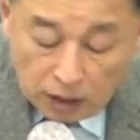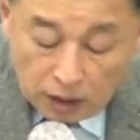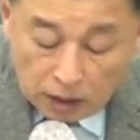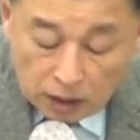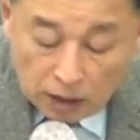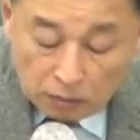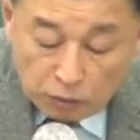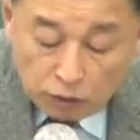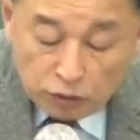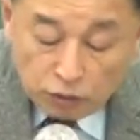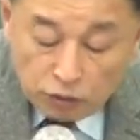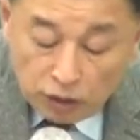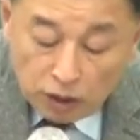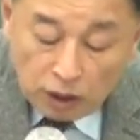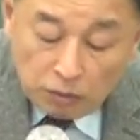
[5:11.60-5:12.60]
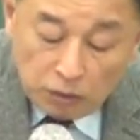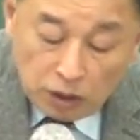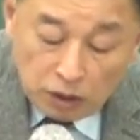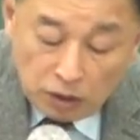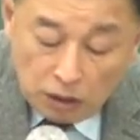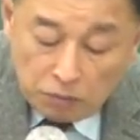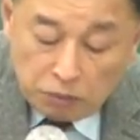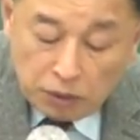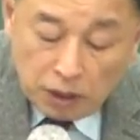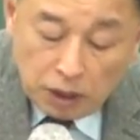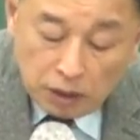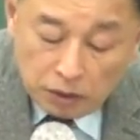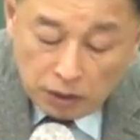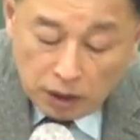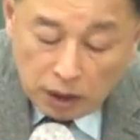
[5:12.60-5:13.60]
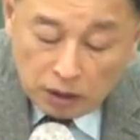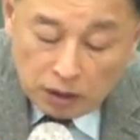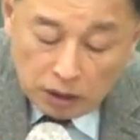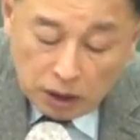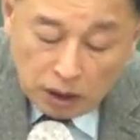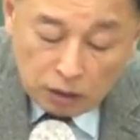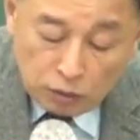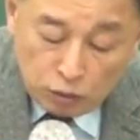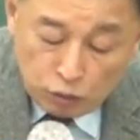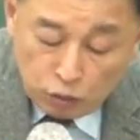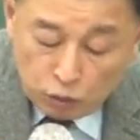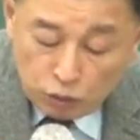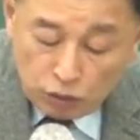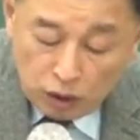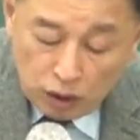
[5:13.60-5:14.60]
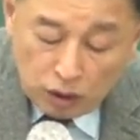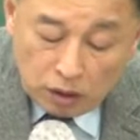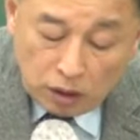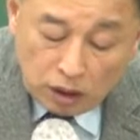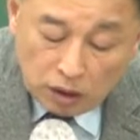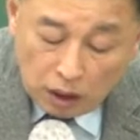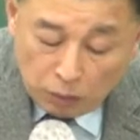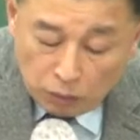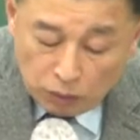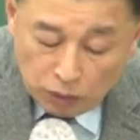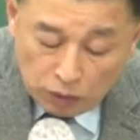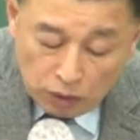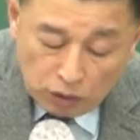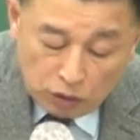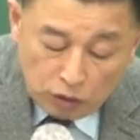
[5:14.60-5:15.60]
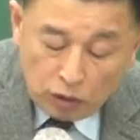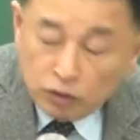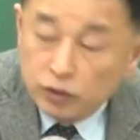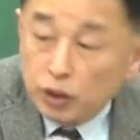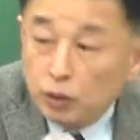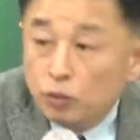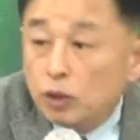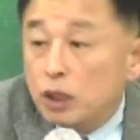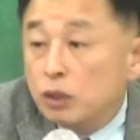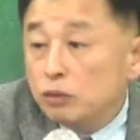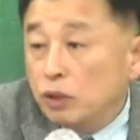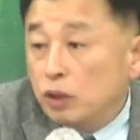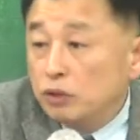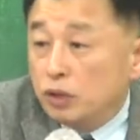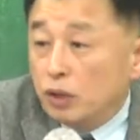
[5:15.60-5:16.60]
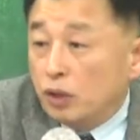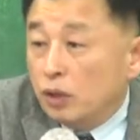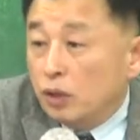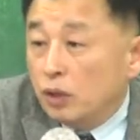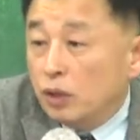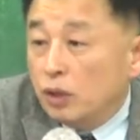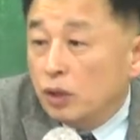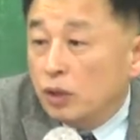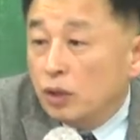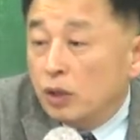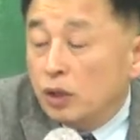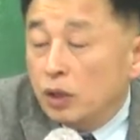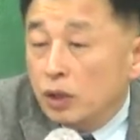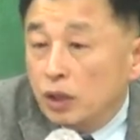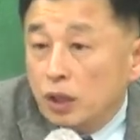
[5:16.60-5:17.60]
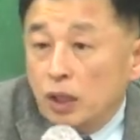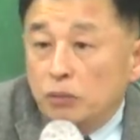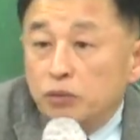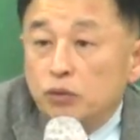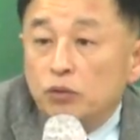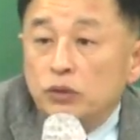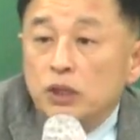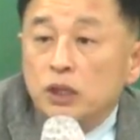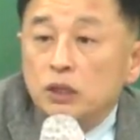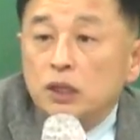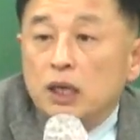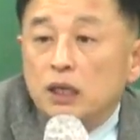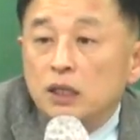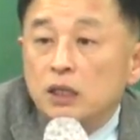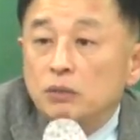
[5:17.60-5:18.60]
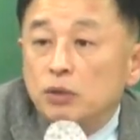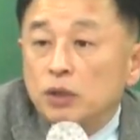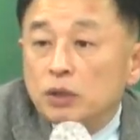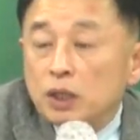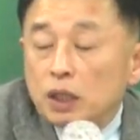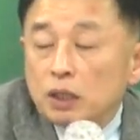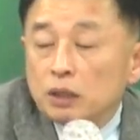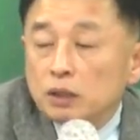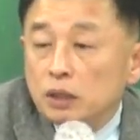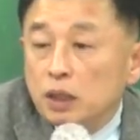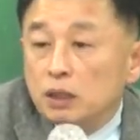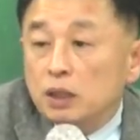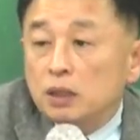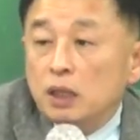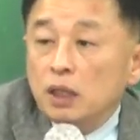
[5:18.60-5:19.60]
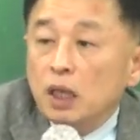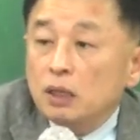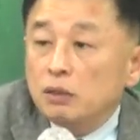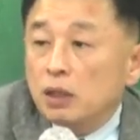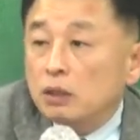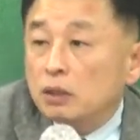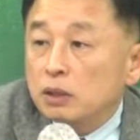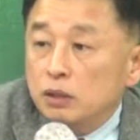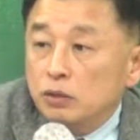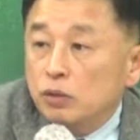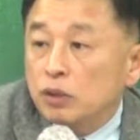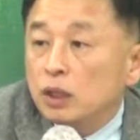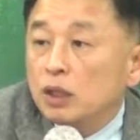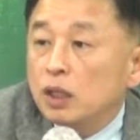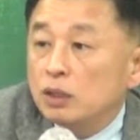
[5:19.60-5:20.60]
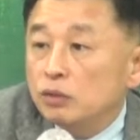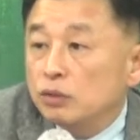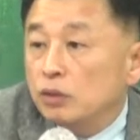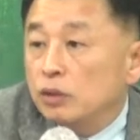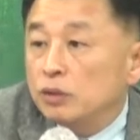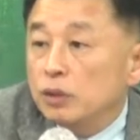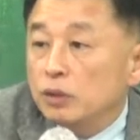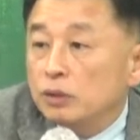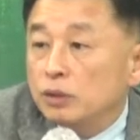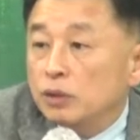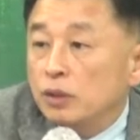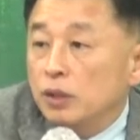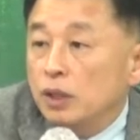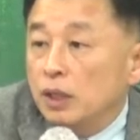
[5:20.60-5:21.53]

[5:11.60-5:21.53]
아, 먼저 뒤에 가면 인플레이션 해지가 있고 소득이득과 자본이득과 절세 효과라고 돼 있죠. 예, 부동산은 장기 보유에 따른 세자상의 혜택 등을 또 기대할 수도 있어요. 그죠?